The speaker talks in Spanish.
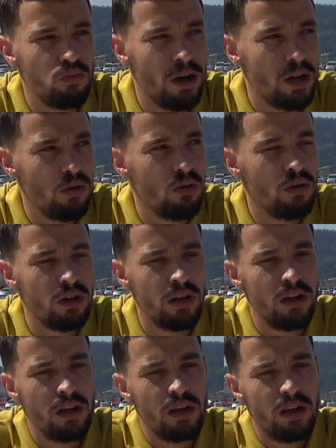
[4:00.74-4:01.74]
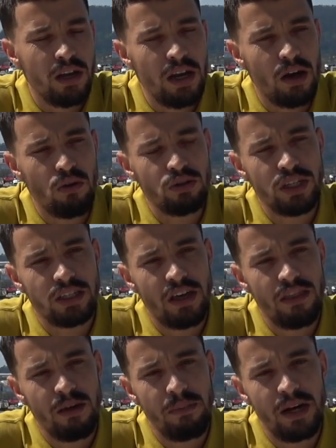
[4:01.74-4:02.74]
humanos, las cosas se
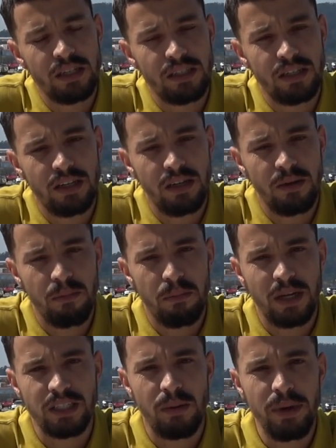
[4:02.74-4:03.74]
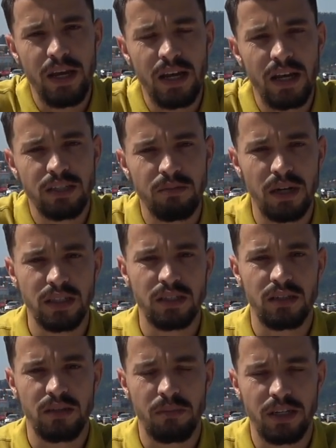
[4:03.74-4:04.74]
hacen más, eh, amenas, más,